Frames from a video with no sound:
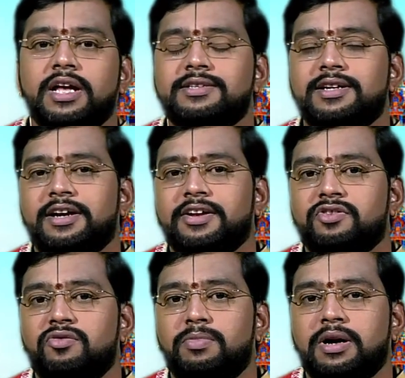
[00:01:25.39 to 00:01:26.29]

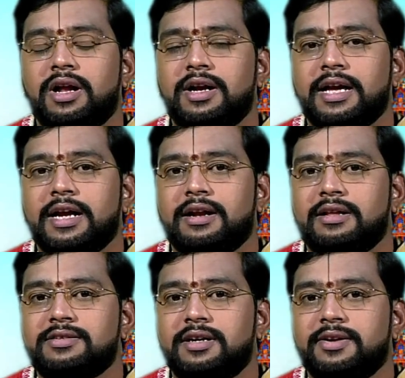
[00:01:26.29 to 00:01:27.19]
கன்சல்டேஷனும் பண்ணலாம் டைரக்ட்
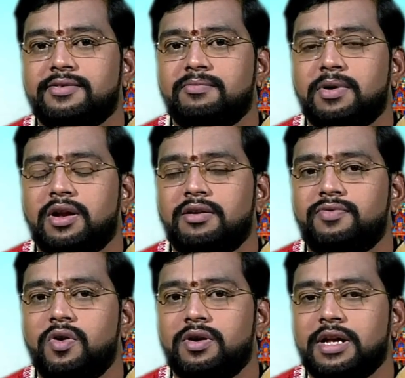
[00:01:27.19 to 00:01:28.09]
கன்சல்டேஷனும் பண்ணலாம்
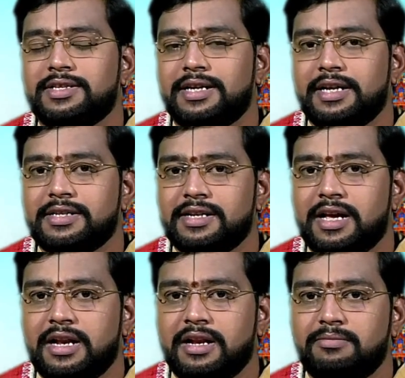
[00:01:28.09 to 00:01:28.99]
ஃபோன்
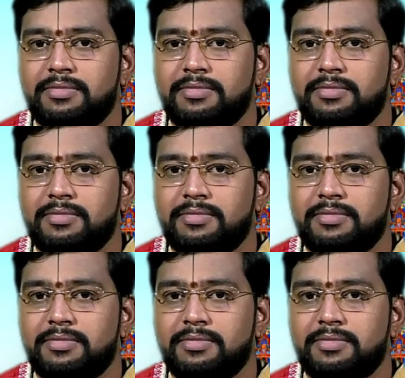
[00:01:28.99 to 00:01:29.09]
கன்சல்டேஷனுக்கான